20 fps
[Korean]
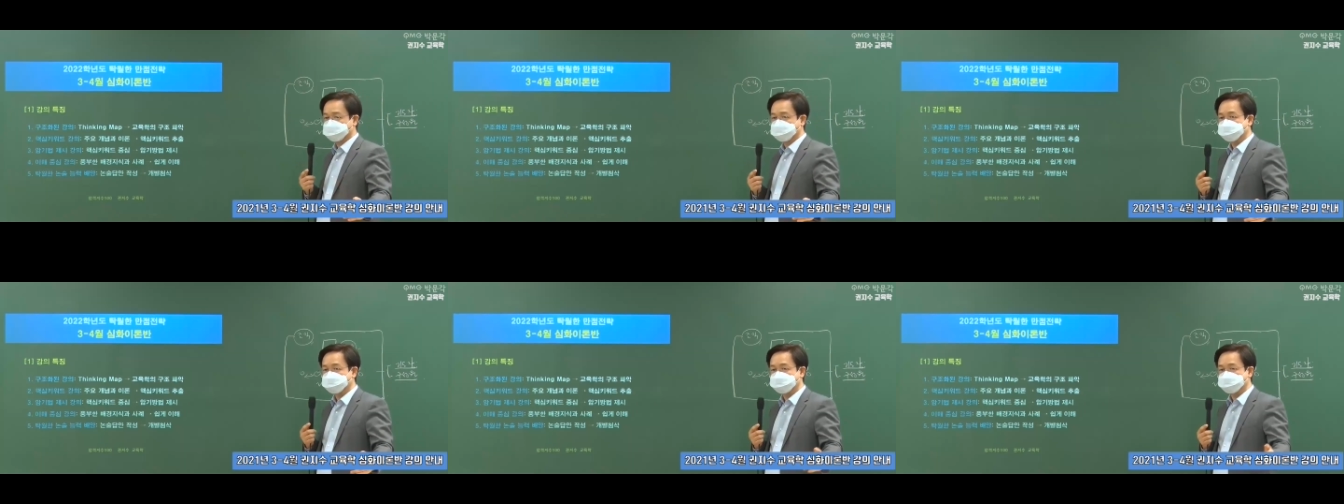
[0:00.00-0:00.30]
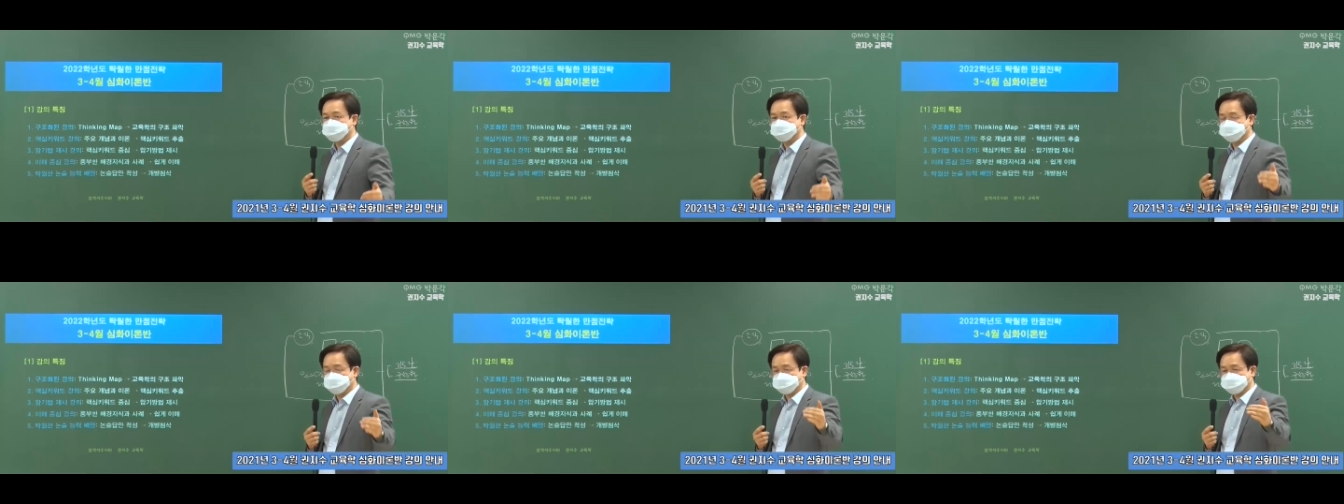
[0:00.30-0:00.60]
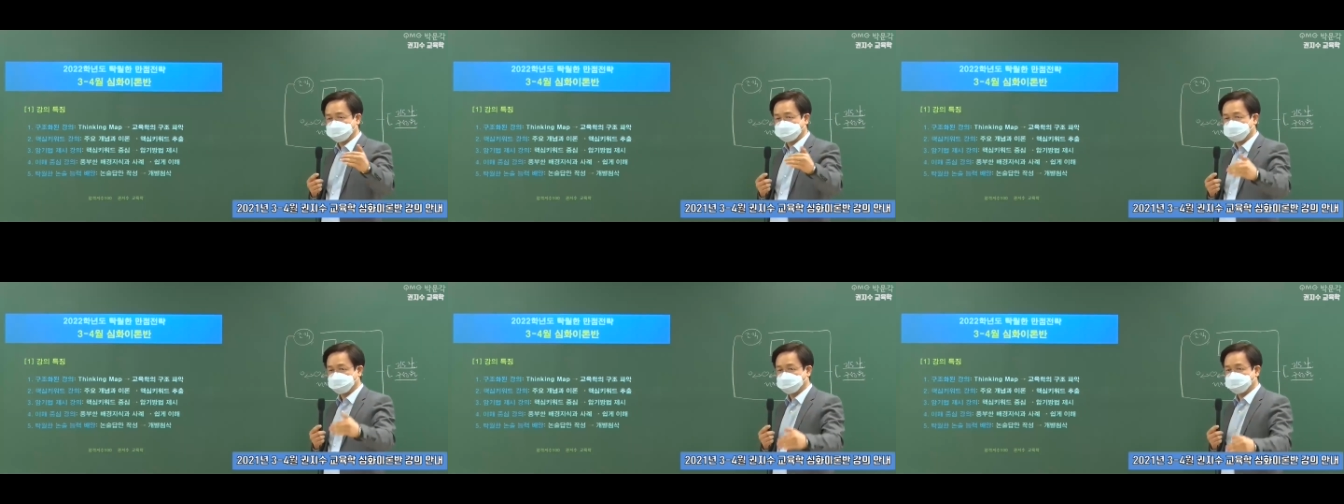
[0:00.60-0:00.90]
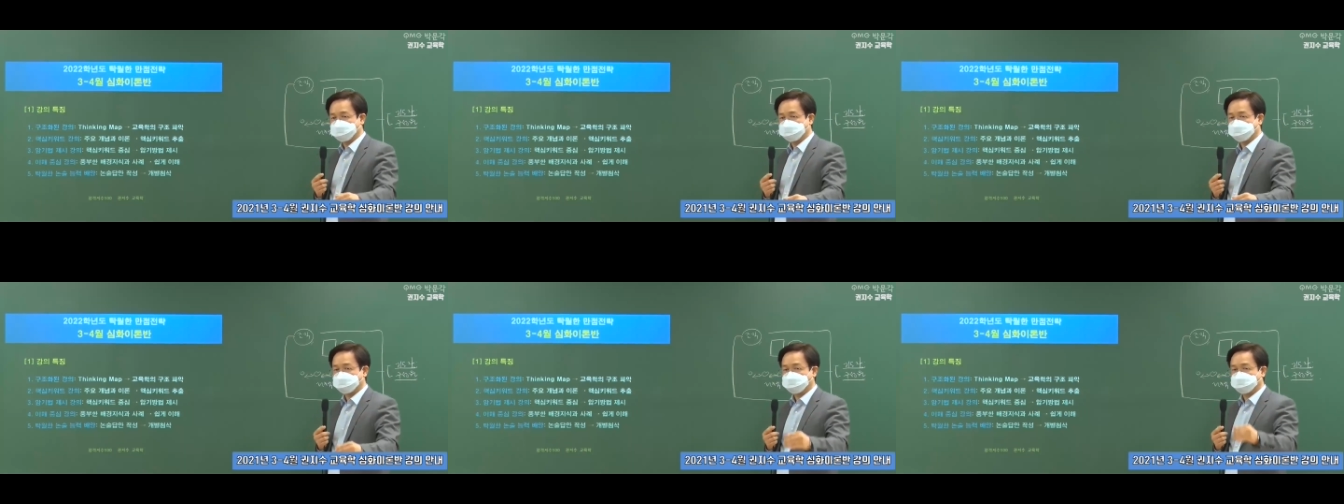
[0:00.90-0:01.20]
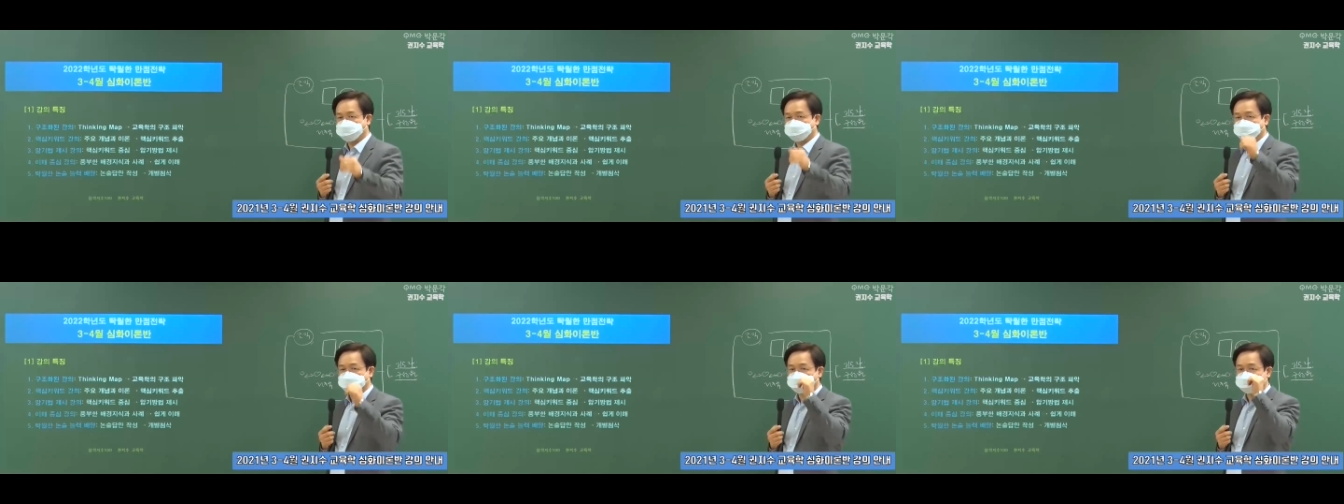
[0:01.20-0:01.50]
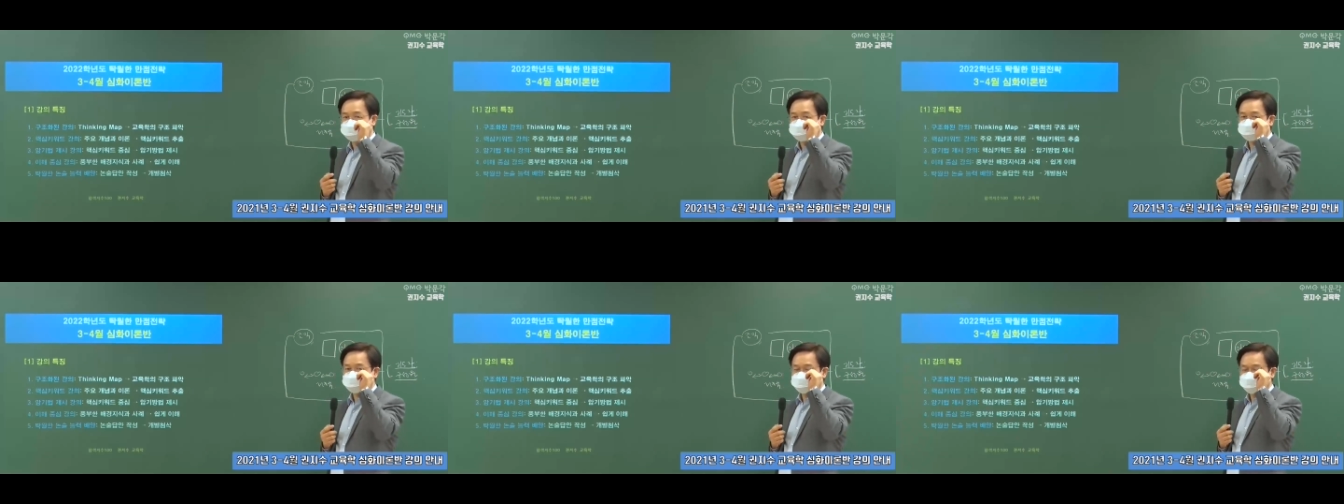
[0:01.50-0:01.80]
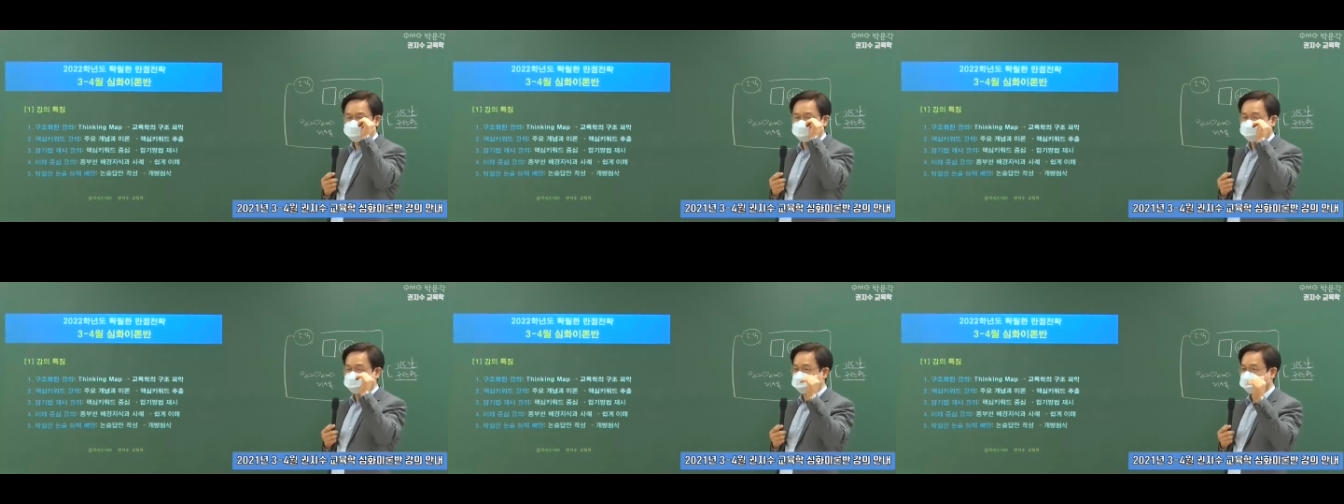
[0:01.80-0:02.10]
전체 구조를 잡고, 어떤 게
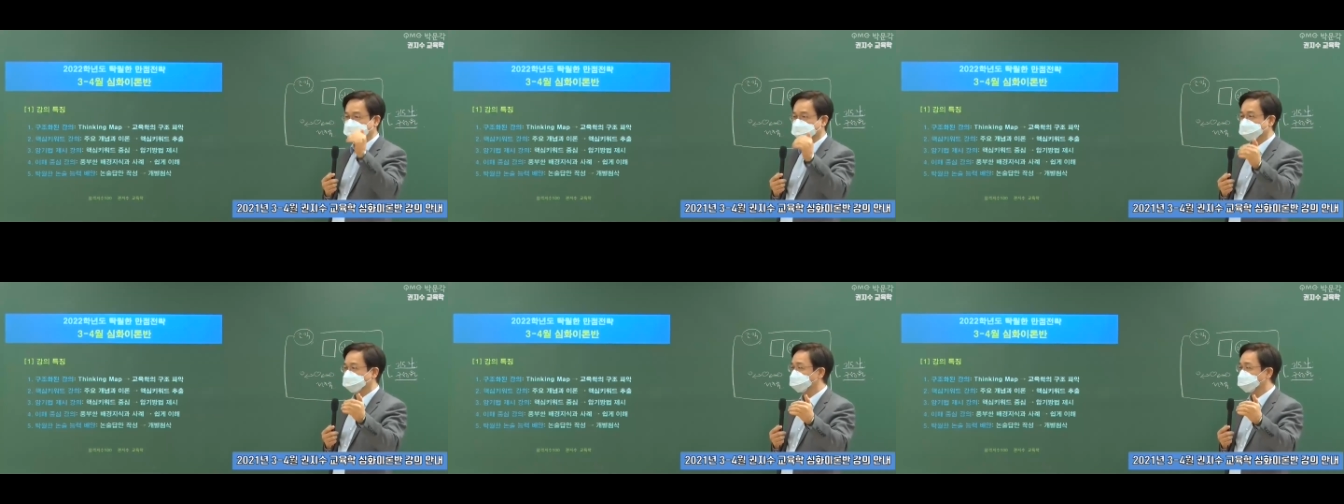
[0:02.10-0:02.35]
중요한지